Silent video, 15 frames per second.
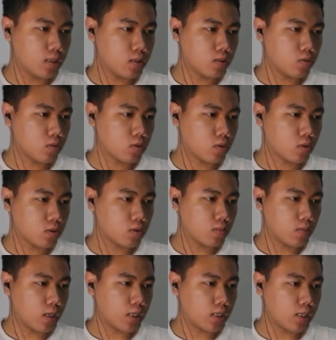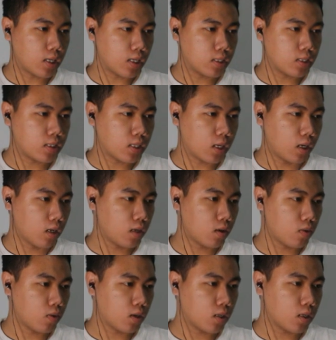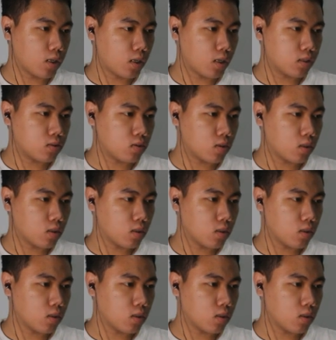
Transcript: itu terus balik lagi karena keluarga Rajon